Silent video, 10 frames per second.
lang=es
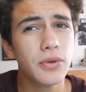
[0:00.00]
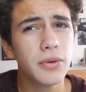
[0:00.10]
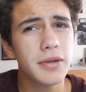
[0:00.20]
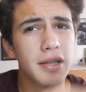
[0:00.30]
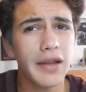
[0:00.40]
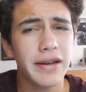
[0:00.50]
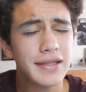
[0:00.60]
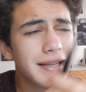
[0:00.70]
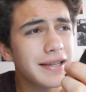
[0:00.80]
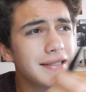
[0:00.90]
YouTube, la verdad
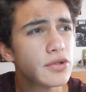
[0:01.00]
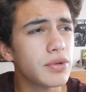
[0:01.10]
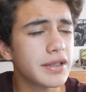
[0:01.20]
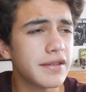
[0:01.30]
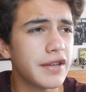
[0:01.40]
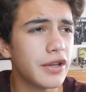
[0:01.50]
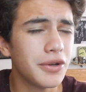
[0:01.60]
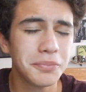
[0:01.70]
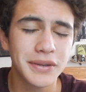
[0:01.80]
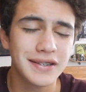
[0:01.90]
es que quise subir este
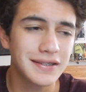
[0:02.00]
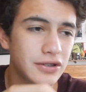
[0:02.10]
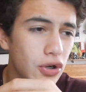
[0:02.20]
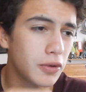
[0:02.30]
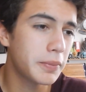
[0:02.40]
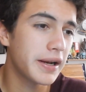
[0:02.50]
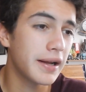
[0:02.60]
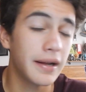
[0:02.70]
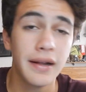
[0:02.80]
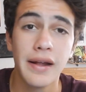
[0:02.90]
video pues solo
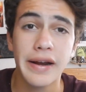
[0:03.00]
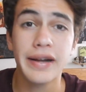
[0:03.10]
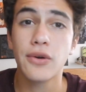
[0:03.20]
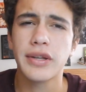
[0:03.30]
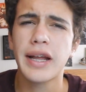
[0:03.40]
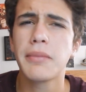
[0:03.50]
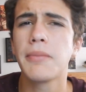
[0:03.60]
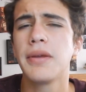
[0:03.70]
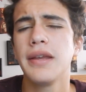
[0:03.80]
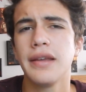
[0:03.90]
para recordarme a
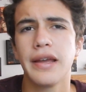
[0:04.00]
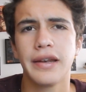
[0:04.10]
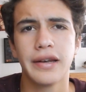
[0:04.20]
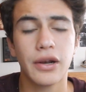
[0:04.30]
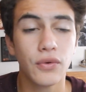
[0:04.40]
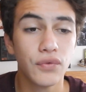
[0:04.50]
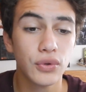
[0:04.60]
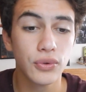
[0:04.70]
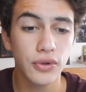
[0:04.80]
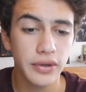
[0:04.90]
mí en algún
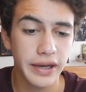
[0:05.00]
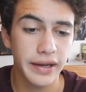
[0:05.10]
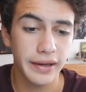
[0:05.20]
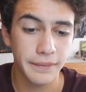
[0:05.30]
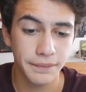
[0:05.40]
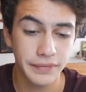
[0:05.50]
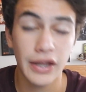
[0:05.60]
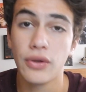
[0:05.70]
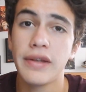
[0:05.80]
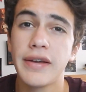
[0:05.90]
futuro que
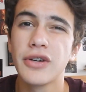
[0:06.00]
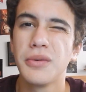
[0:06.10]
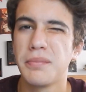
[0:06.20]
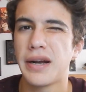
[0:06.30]
de dónde vengo,